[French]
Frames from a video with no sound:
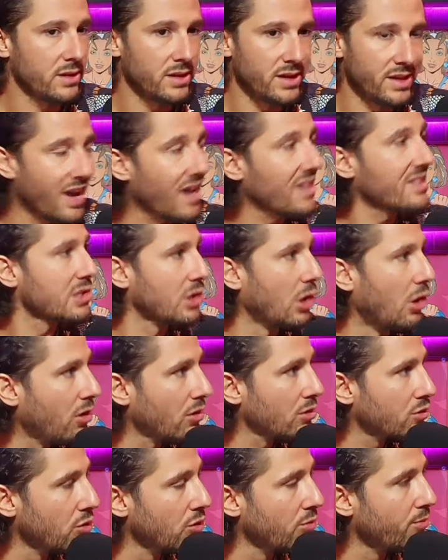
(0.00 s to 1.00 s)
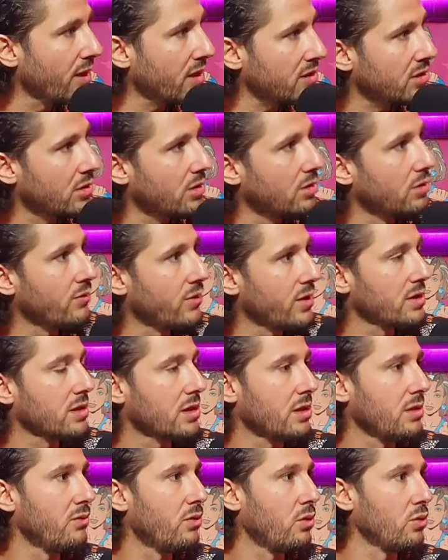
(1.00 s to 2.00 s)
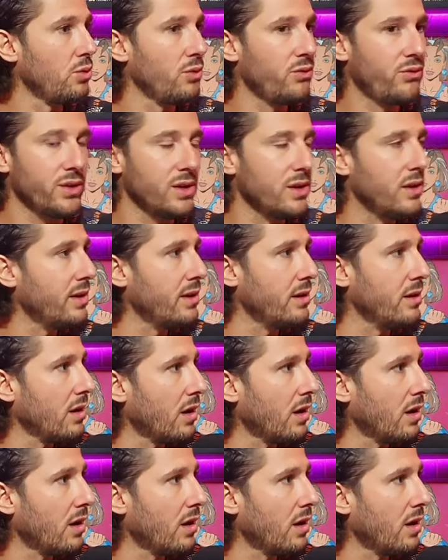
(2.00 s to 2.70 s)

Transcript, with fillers: Il attend deux personnes, en fait, qui vont lui contacter.